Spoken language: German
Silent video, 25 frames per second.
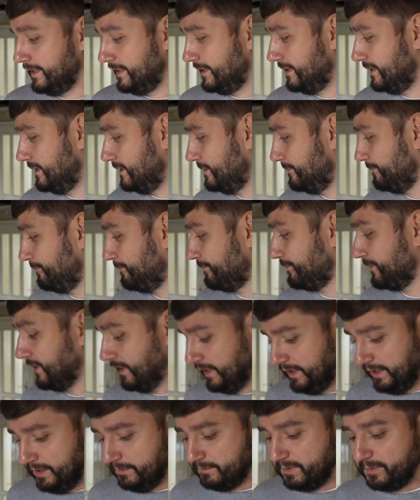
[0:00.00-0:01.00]
Ähm,
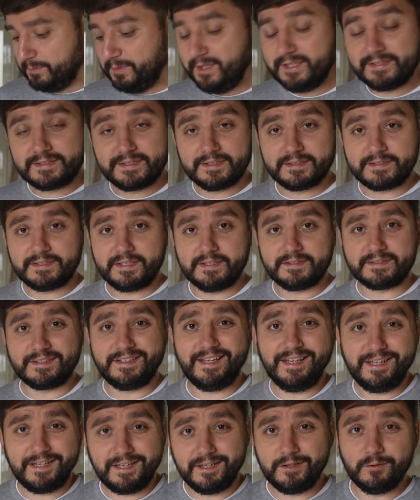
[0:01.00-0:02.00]
bei mir sind es jetzt
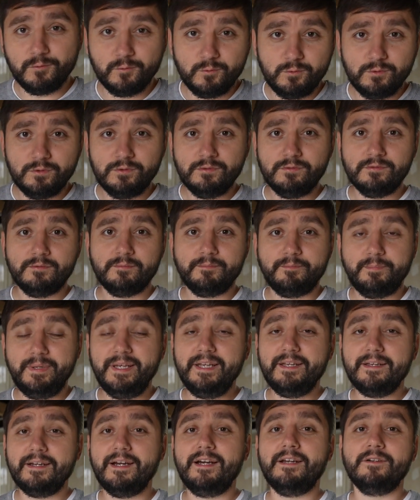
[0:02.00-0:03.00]
GGU
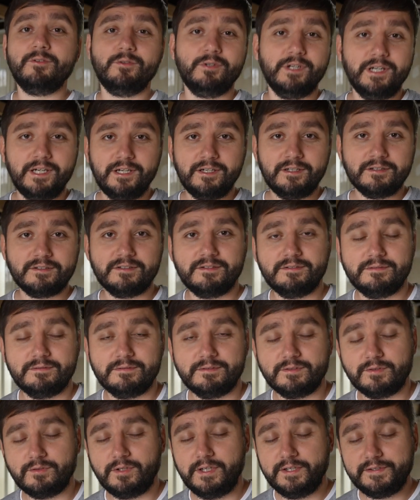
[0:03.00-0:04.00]
PK08
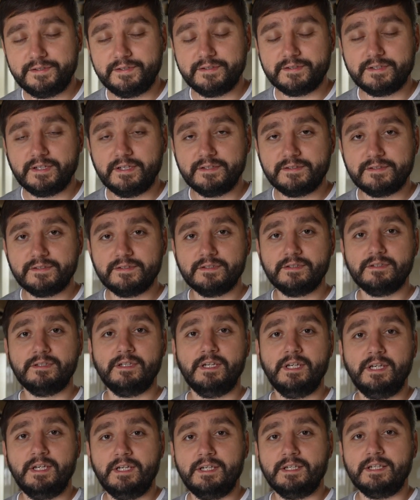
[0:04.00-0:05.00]
so heißt das Ganze.
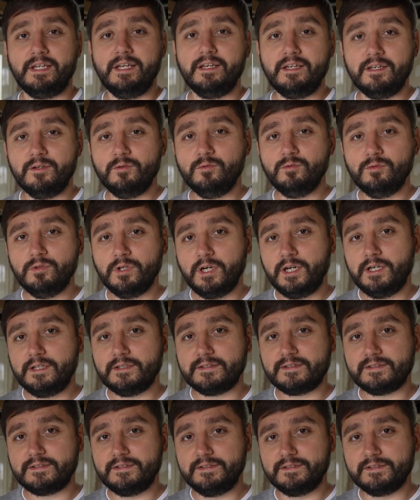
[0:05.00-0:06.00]
GGU
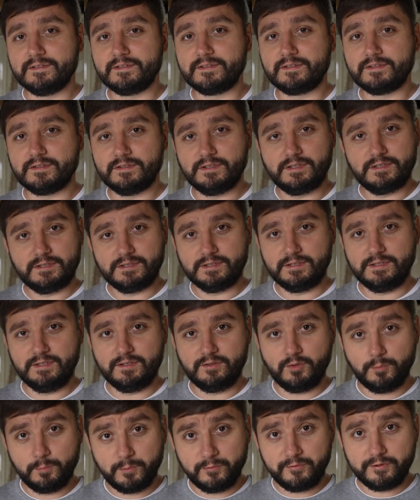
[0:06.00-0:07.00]
als dieses, äh, die
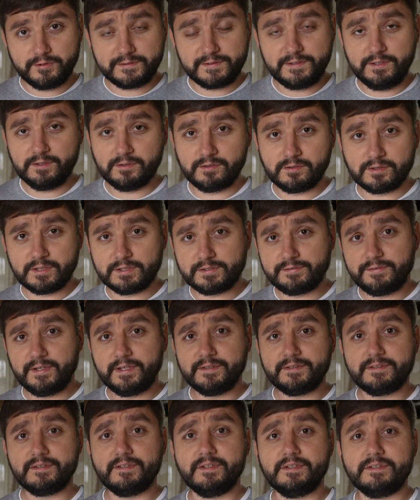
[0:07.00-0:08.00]
Typifizierung des
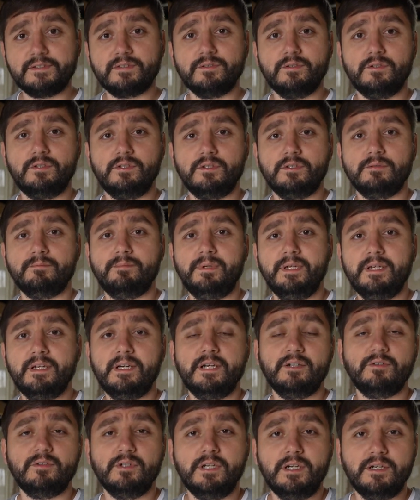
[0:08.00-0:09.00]
Fensters und
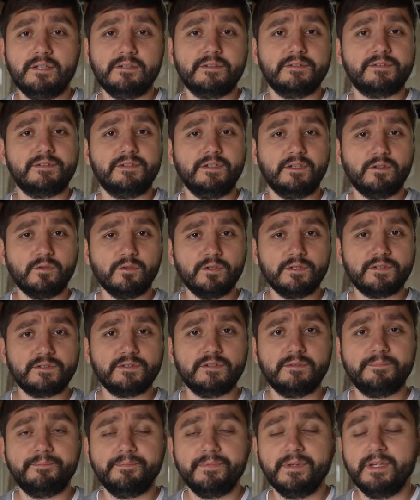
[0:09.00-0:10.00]
PK08 ist die
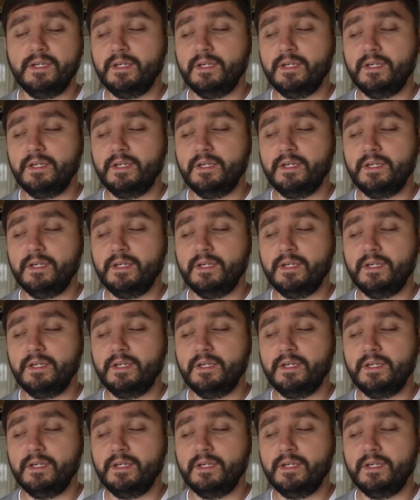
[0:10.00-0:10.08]
Größe.